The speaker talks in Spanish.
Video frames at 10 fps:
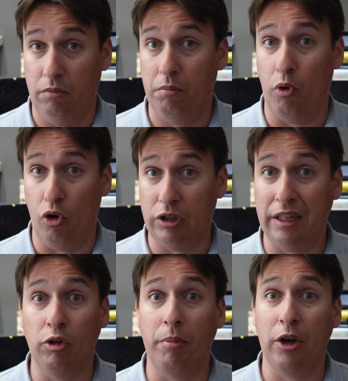por lo
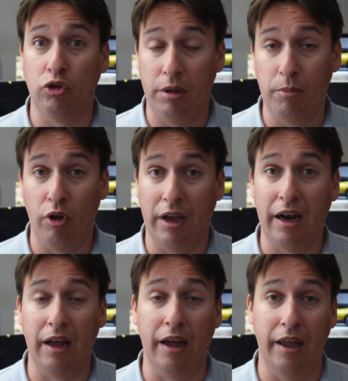tanto menos tiempo de
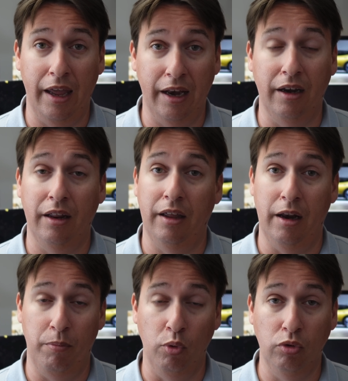carga en
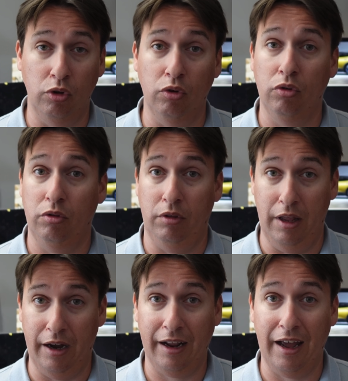el punto
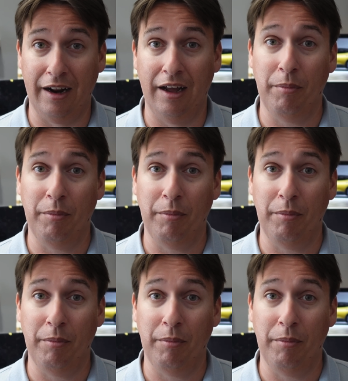de recarga,